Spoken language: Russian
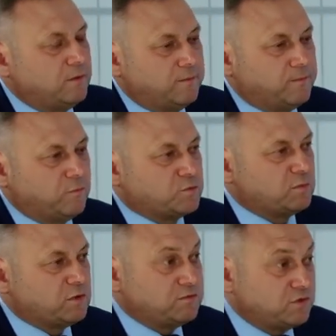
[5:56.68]
в
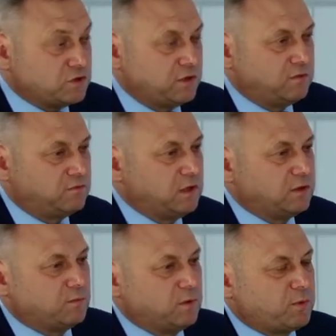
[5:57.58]
общем-то, движения в
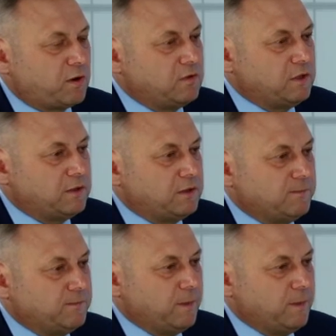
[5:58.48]
данном направлении.